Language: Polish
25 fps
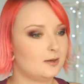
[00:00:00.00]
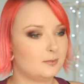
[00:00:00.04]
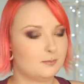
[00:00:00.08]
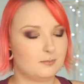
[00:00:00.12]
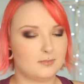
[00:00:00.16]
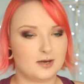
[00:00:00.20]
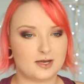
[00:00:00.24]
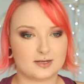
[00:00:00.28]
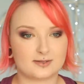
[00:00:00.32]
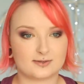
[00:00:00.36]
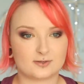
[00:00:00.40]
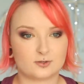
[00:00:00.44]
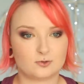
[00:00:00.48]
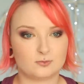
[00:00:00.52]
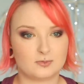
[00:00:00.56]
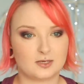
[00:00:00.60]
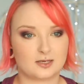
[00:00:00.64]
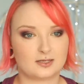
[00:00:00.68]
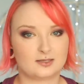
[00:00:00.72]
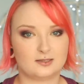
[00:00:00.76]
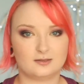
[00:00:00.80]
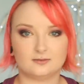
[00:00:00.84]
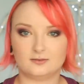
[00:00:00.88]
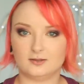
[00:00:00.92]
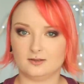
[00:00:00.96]
bardzo
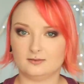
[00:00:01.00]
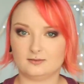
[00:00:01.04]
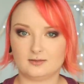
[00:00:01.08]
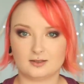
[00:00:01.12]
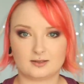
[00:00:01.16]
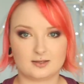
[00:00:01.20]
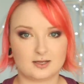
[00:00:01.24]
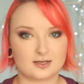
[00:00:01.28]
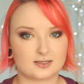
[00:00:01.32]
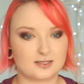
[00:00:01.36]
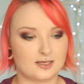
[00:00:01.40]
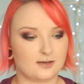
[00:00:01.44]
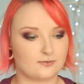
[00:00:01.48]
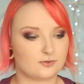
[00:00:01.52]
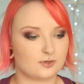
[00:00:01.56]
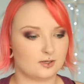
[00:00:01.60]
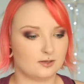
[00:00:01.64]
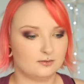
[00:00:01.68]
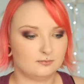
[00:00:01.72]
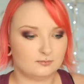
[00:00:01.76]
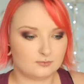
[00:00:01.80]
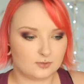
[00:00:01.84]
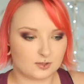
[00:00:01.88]
subiektywna, tak jak zawsze.